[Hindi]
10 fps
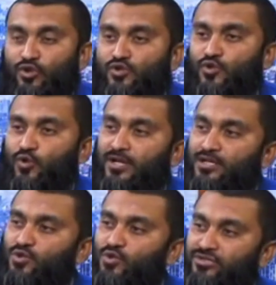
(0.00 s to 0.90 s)
जो
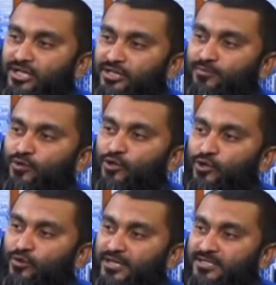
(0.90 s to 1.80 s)
1600 सो जड़ी
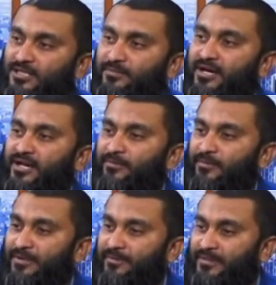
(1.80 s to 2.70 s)
बूटियों का इस्तेमाल हम
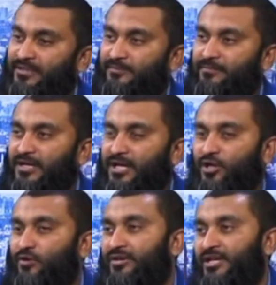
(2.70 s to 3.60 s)
अपने मतब में कर
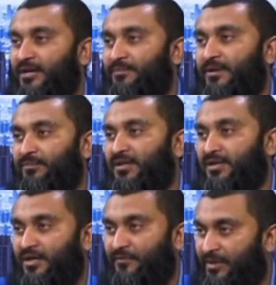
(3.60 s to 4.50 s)
रहे हैं और ये भी अब
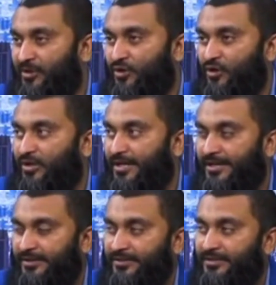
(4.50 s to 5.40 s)
तक का वर्ल्ड रिकॉर्ड
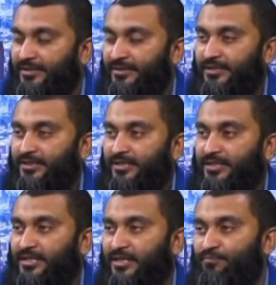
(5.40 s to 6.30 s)
है जी
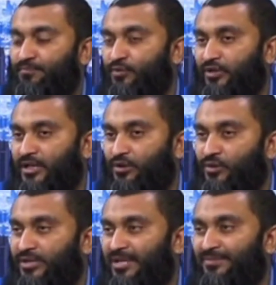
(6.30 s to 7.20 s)
कि पूरी
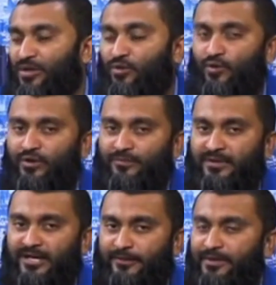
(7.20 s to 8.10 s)
दुनिया में कोई
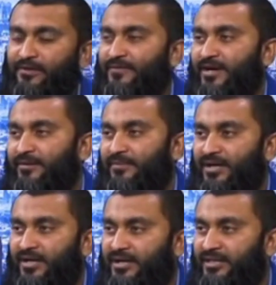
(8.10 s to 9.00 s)
भी हर्बल फार्मा
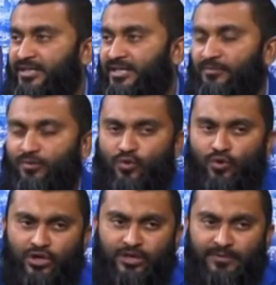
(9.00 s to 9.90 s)
हकीम
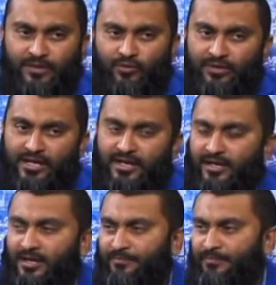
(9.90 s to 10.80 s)
कोई भी दुनिया
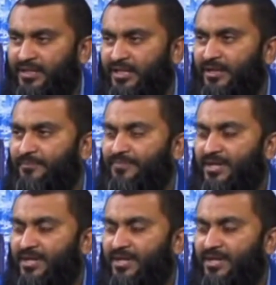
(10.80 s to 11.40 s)
का बंदा